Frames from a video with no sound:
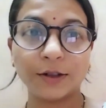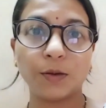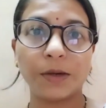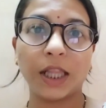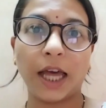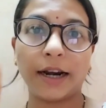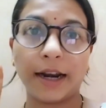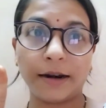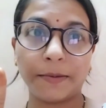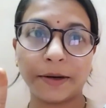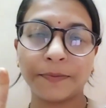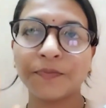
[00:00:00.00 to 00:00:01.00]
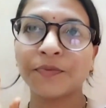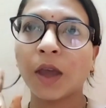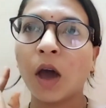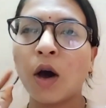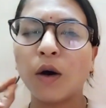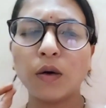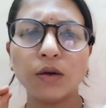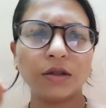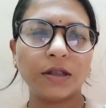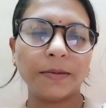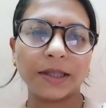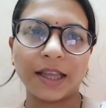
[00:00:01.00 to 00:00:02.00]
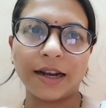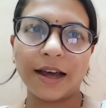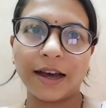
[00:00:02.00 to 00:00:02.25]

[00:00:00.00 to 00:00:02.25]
बाहर जो मिलता है रेडीमेड उससे